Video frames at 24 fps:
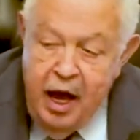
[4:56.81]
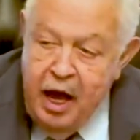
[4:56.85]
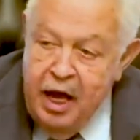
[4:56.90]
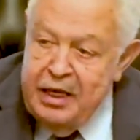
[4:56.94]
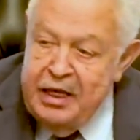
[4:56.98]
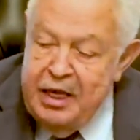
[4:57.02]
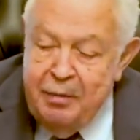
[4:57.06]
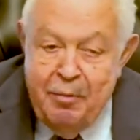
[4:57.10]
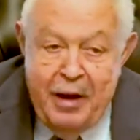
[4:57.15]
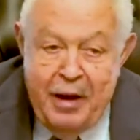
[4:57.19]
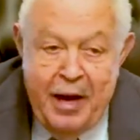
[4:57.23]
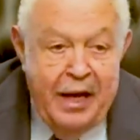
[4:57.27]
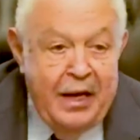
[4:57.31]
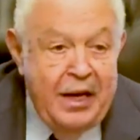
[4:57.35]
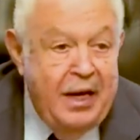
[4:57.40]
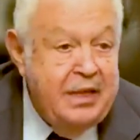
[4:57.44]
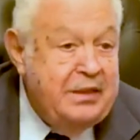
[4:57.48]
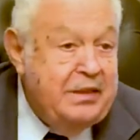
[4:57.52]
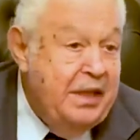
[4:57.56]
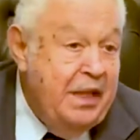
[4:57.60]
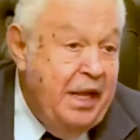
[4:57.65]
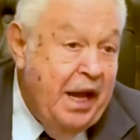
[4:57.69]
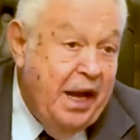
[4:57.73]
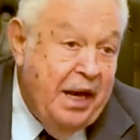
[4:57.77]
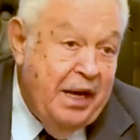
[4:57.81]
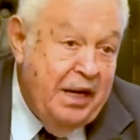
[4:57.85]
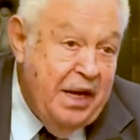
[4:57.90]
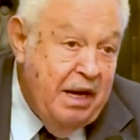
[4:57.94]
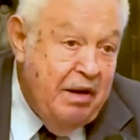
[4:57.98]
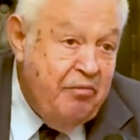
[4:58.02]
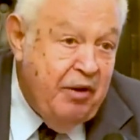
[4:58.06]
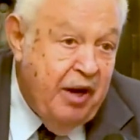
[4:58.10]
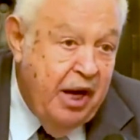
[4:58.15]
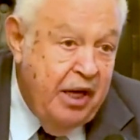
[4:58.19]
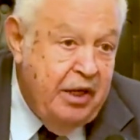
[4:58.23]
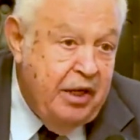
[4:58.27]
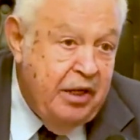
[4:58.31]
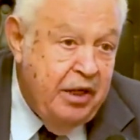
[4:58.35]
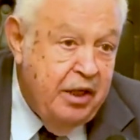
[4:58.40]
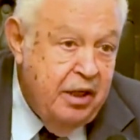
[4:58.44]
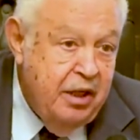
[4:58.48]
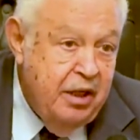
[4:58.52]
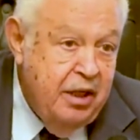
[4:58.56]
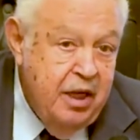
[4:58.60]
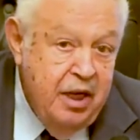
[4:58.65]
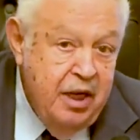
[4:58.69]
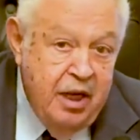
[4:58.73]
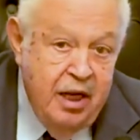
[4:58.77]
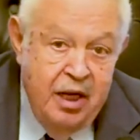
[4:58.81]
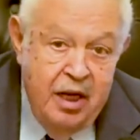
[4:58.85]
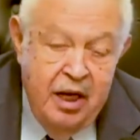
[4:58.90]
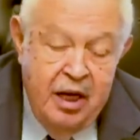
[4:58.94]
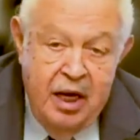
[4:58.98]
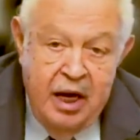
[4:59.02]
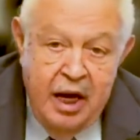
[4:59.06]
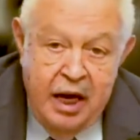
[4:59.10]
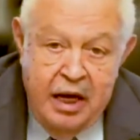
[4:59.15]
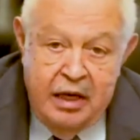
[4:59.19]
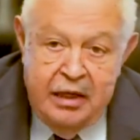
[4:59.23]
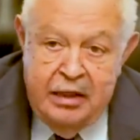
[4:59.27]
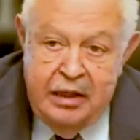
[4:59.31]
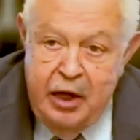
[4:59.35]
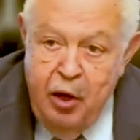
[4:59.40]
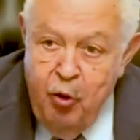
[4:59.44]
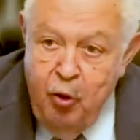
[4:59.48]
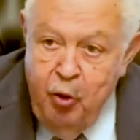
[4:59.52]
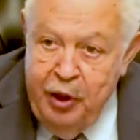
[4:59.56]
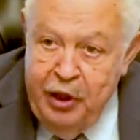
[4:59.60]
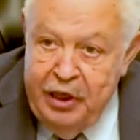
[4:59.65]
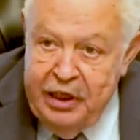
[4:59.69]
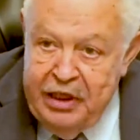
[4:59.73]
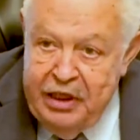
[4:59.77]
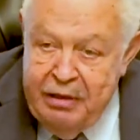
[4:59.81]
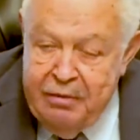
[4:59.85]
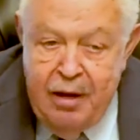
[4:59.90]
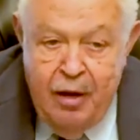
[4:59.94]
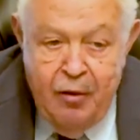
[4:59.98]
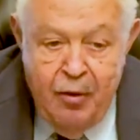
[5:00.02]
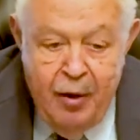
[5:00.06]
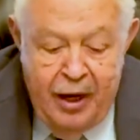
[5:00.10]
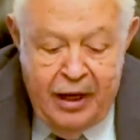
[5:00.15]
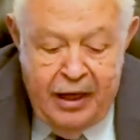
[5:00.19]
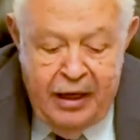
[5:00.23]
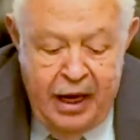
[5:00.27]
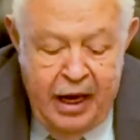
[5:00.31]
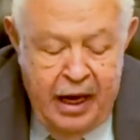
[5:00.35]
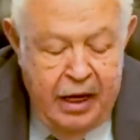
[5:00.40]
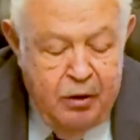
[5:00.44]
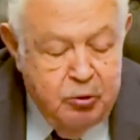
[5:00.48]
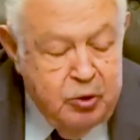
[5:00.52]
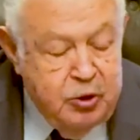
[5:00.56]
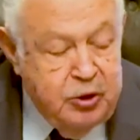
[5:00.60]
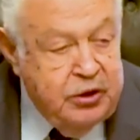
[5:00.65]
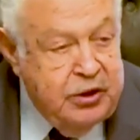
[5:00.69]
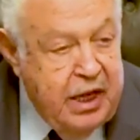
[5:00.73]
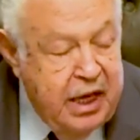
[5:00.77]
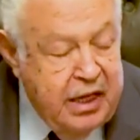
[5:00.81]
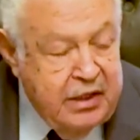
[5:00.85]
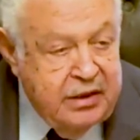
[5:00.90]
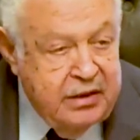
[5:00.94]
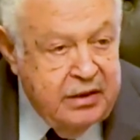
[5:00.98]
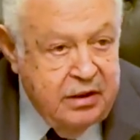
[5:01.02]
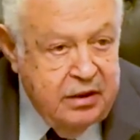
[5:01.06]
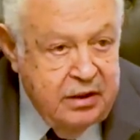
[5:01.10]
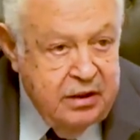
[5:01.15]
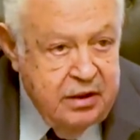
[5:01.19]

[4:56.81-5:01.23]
إنما الذي لا خلاف عليه أنه حينما وجه الأستاذ